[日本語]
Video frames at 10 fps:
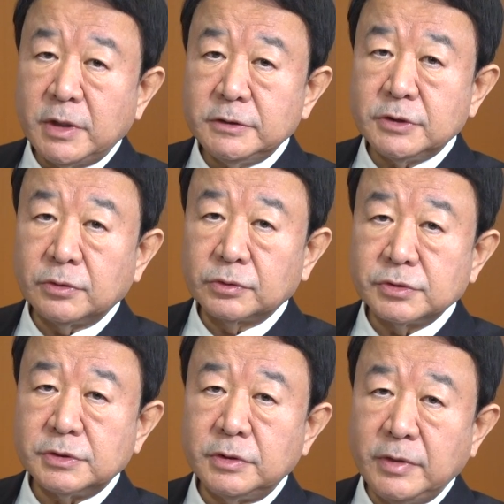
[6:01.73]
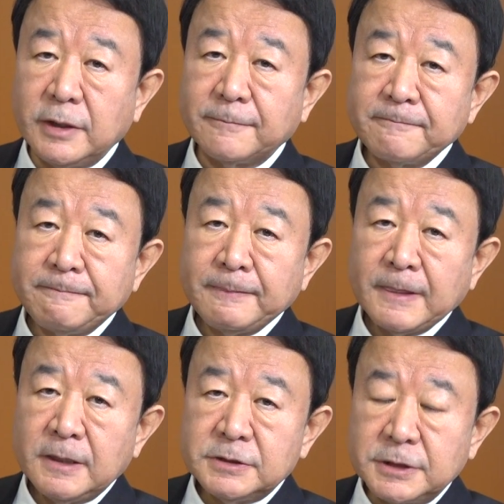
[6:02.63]
万以上の都市には
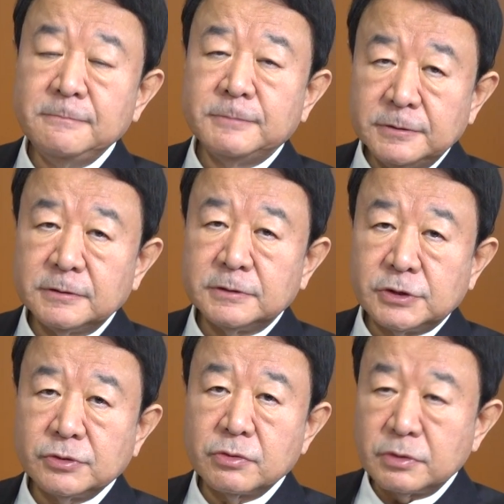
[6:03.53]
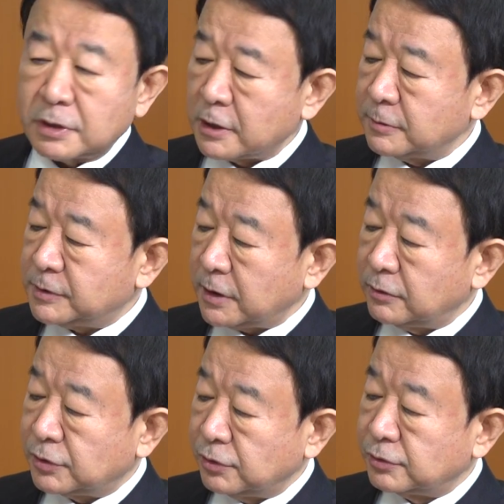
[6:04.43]
全部中国の核
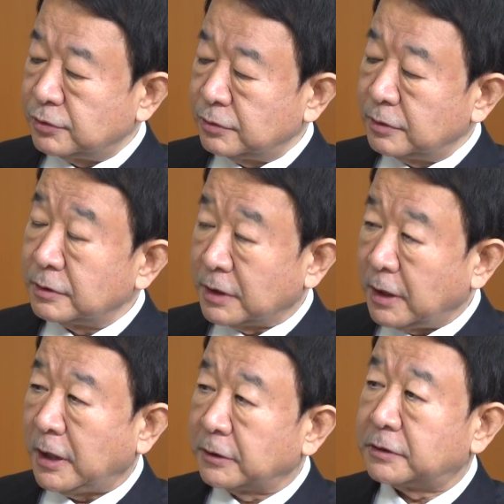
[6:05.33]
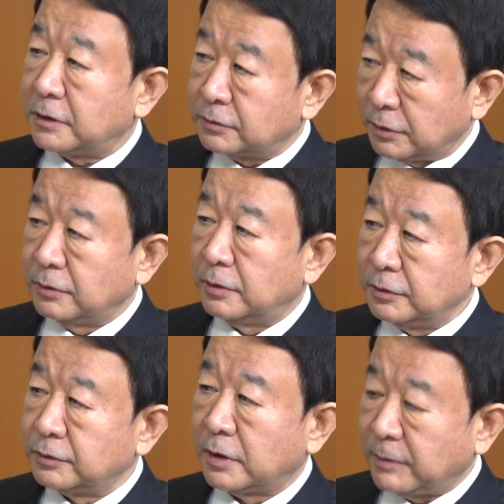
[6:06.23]
ミサイルの照準が合っていると
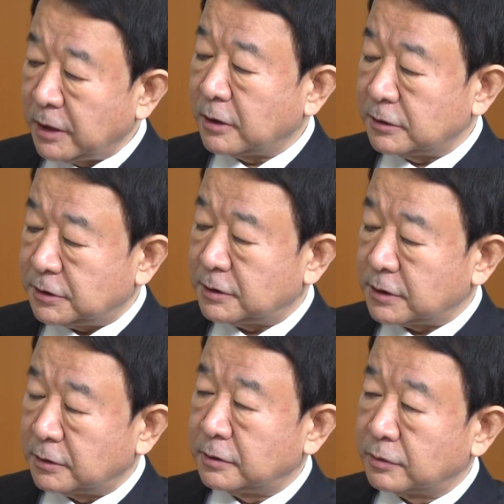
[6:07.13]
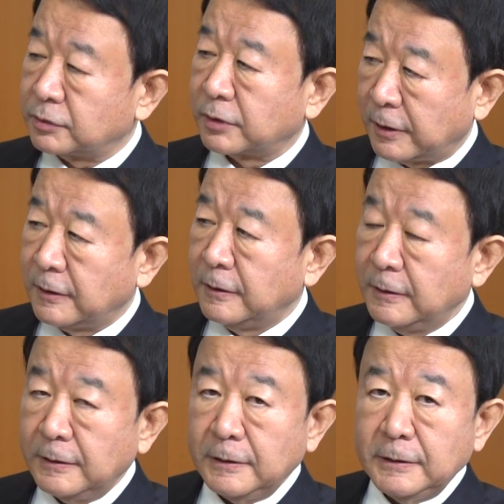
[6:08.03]
いうのは前から指摘されていることで,、
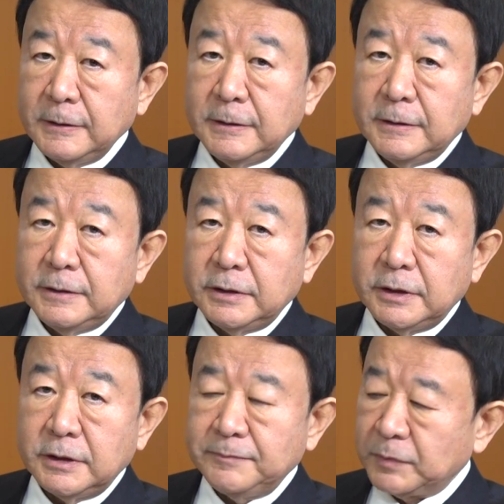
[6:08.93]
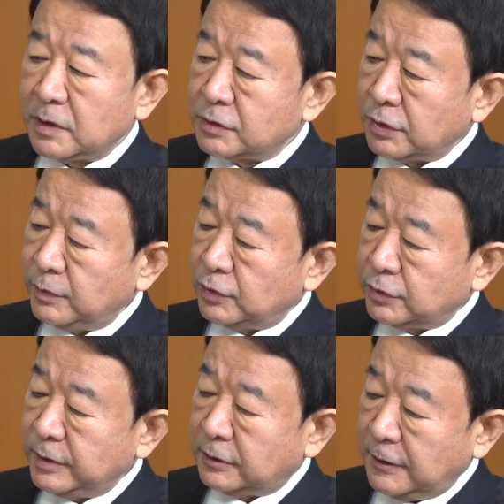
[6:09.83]
でそれも
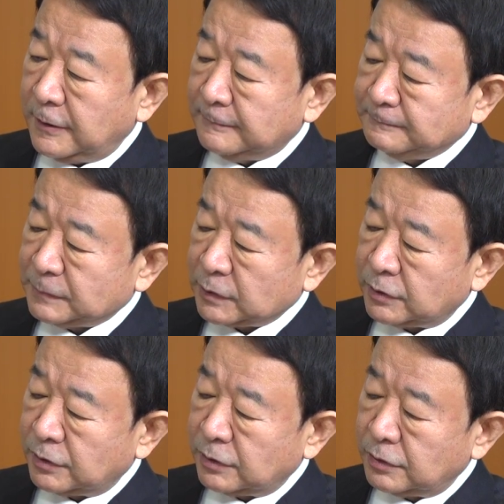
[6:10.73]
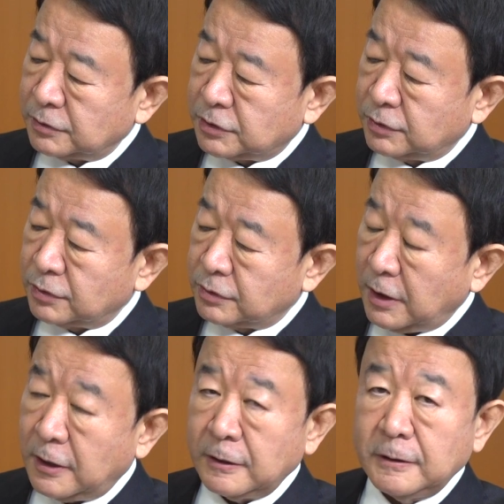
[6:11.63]
含めてその中国
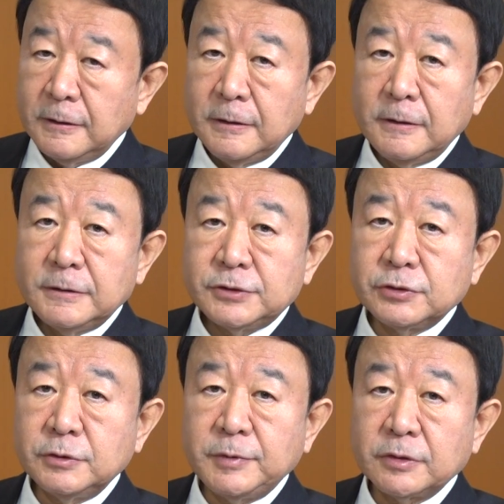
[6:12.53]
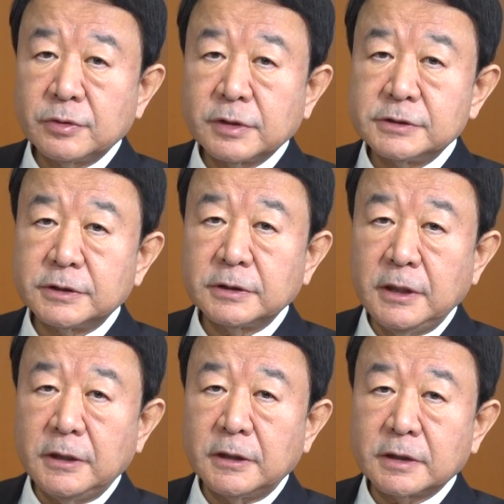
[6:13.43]
が習近平国家主席
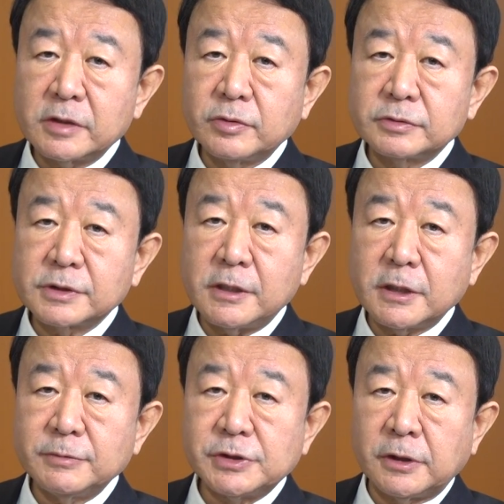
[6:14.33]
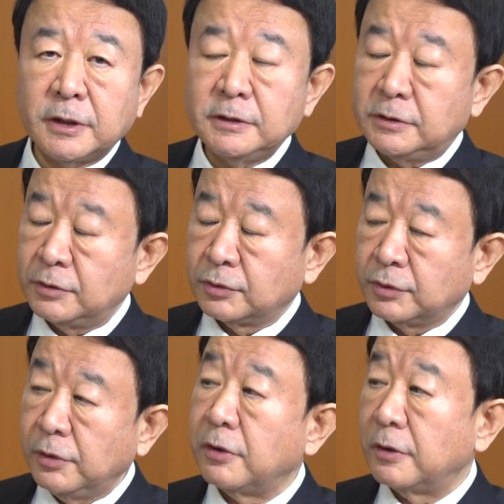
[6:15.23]
が核を使うかもしれないっていうこ
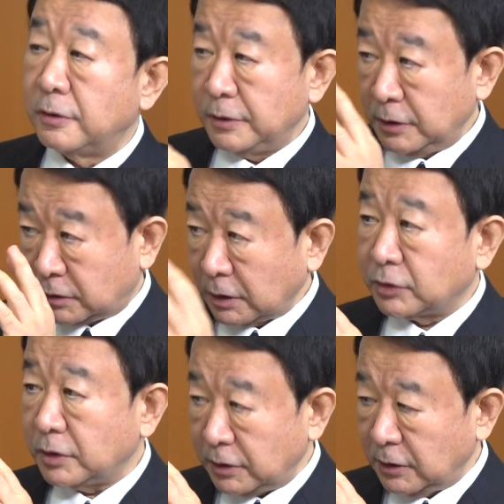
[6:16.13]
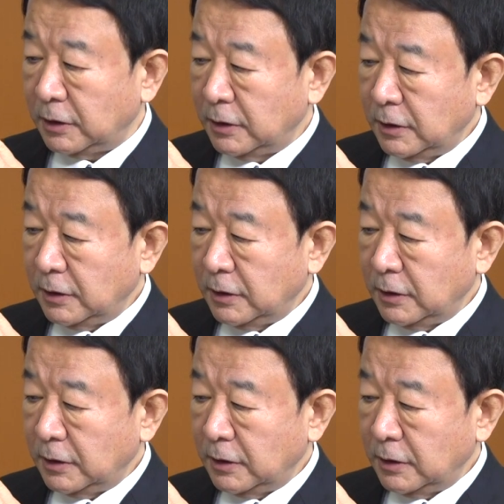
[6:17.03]
とを言った時に